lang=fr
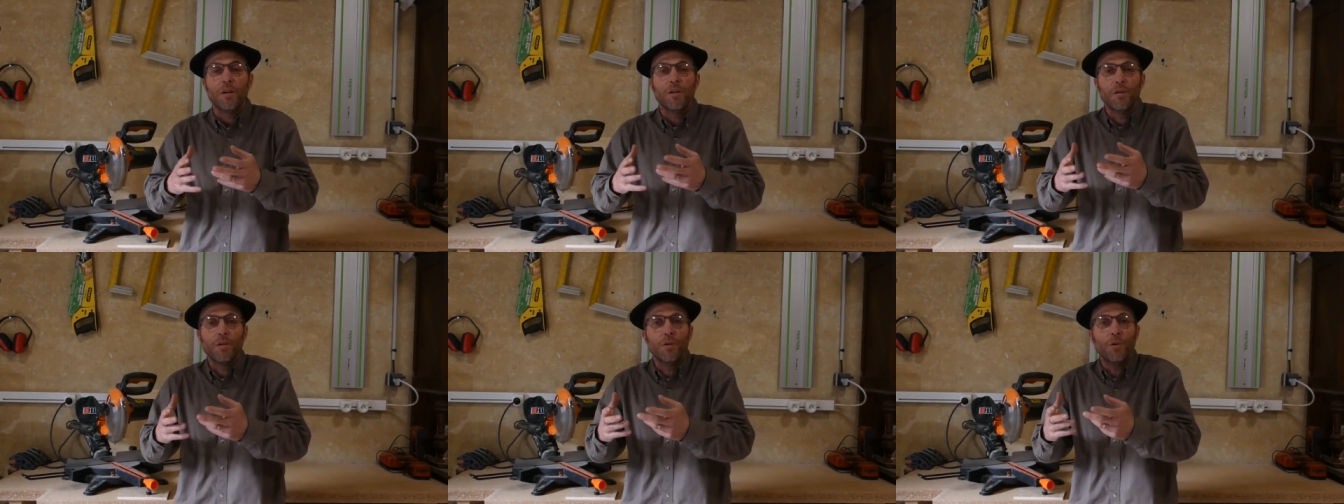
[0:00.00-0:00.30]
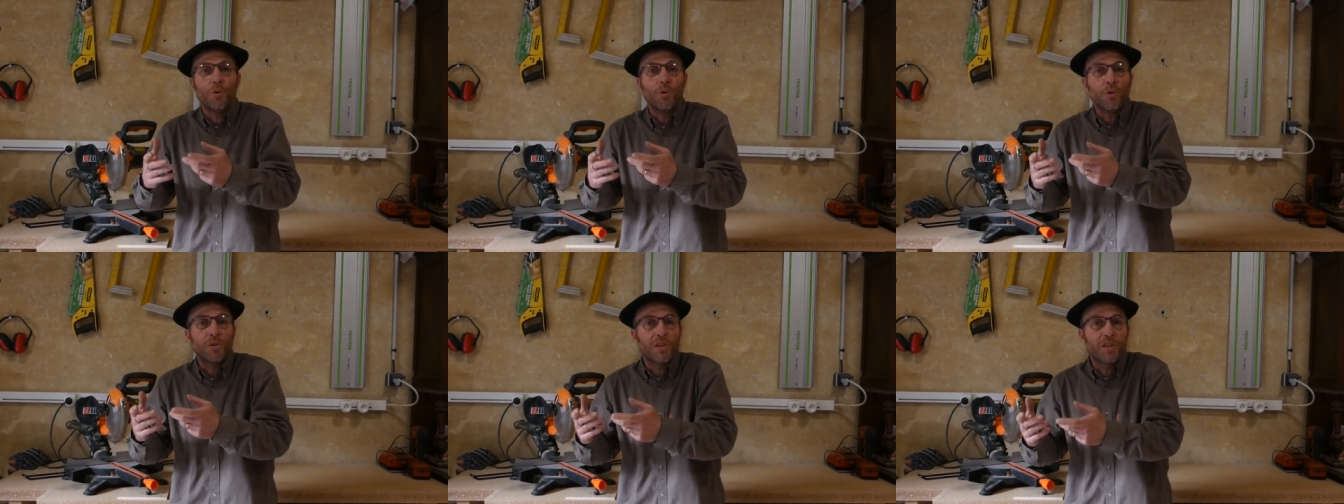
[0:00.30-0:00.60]
euh,
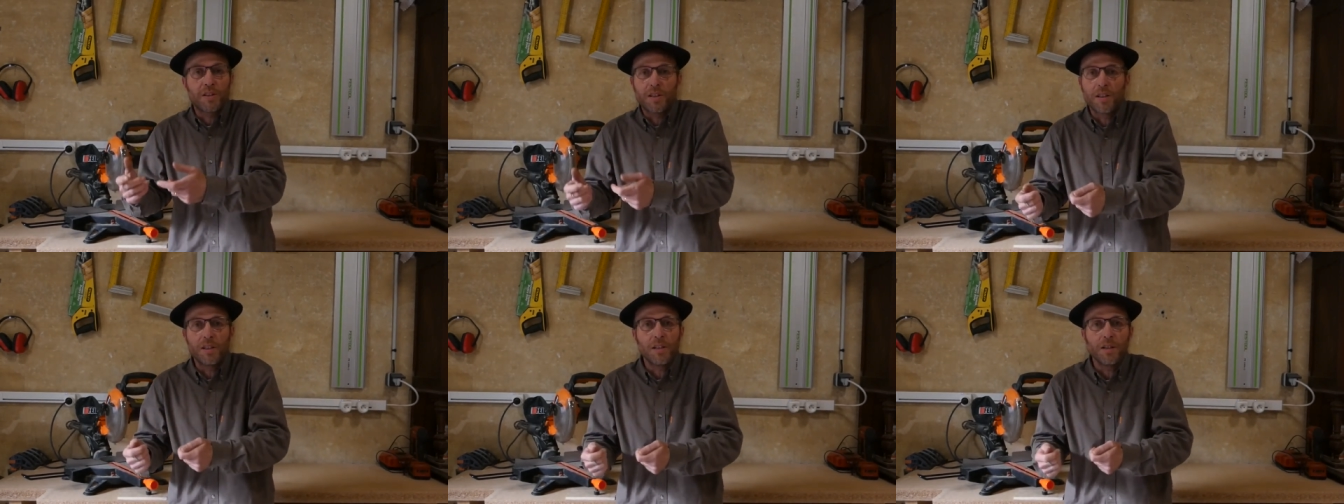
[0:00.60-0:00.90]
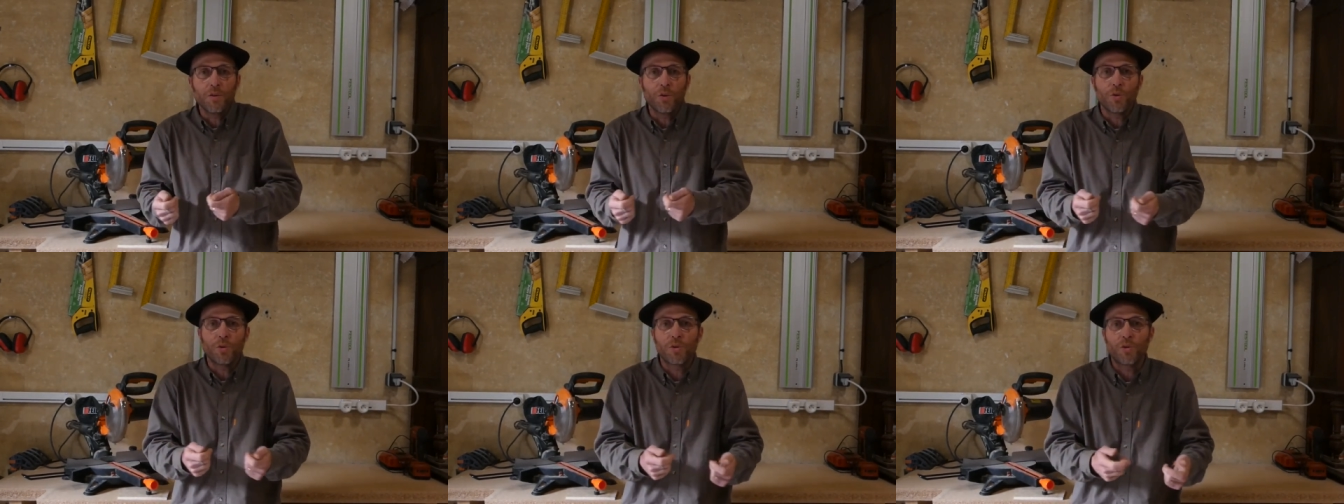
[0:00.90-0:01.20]
au
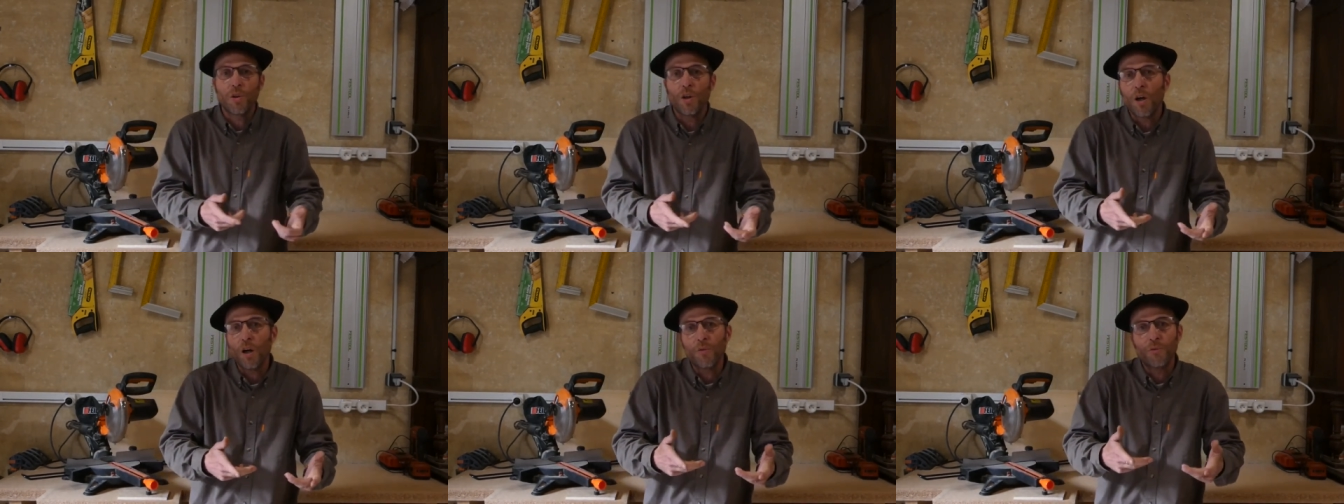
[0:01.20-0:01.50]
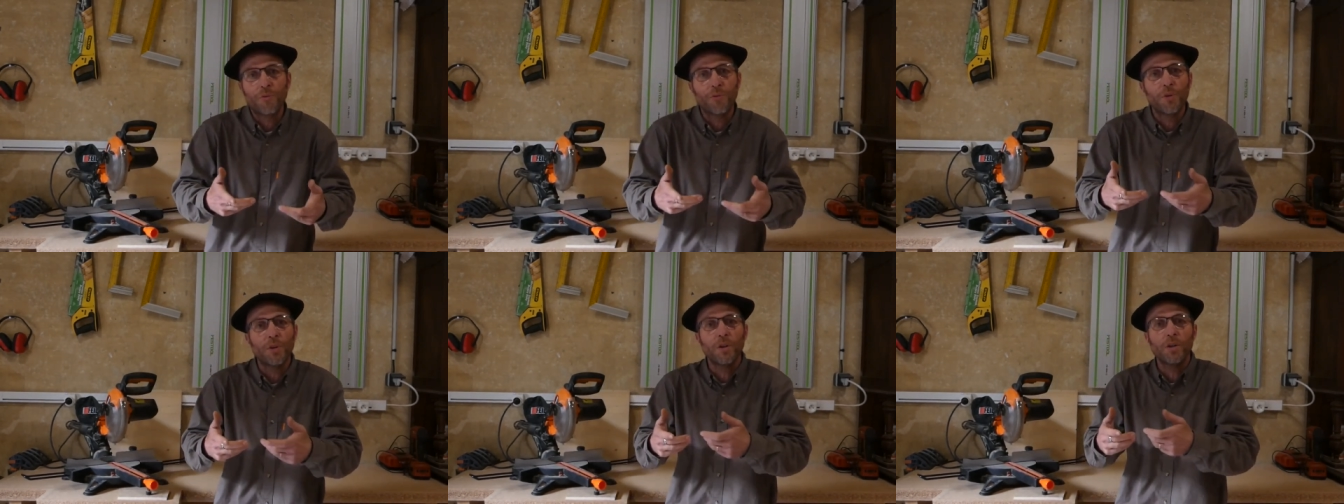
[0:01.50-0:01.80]
ski, au
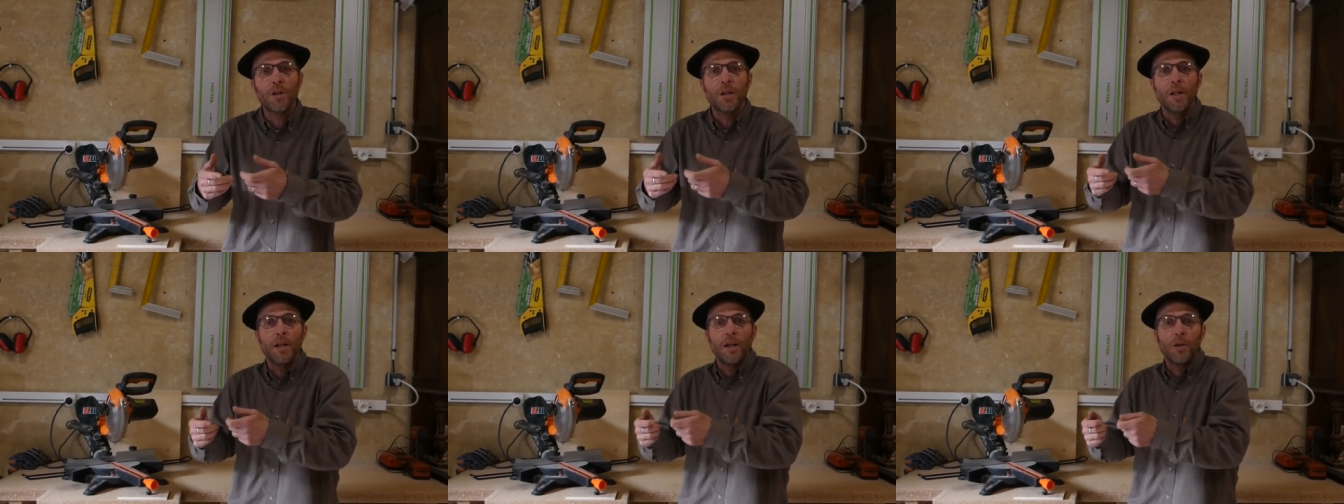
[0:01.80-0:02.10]
surf, euh,